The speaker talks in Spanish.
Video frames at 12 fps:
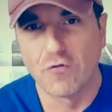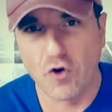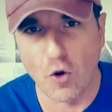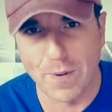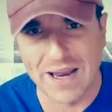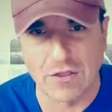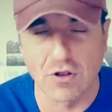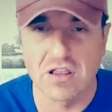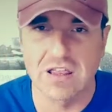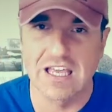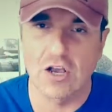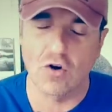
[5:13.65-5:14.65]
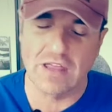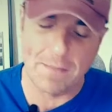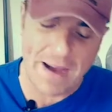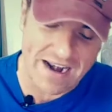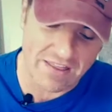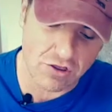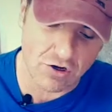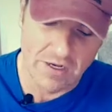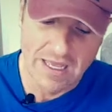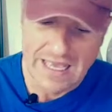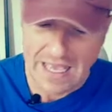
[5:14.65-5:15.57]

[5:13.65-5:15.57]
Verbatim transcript: Fue operado el 5 de marzo.